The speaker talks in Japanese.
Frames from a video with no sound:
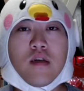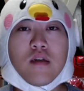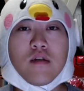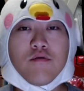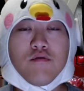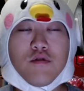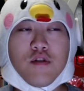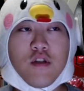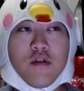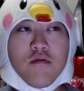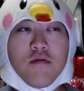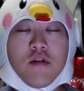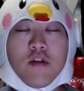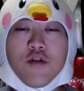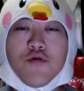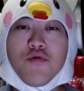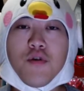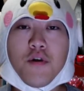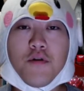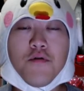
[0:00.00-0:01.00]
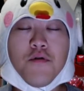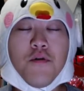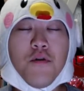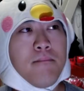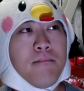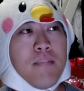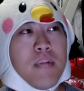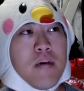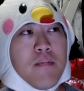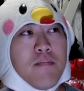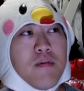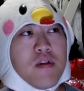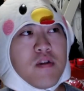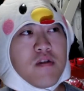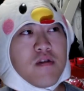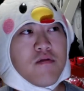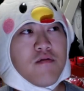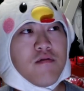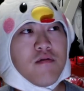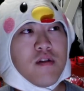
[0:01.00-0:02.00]
そうしてるんでしょうけど、まあ別に
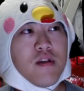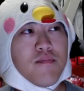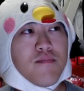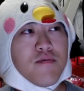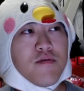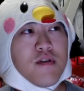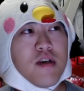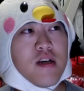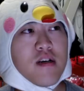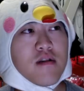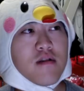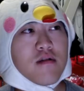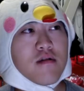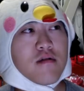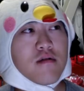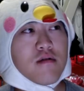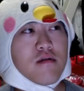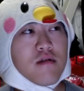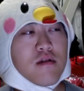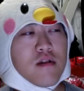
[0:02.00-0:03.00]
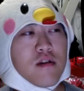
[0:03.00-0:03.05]
そんなブラックっ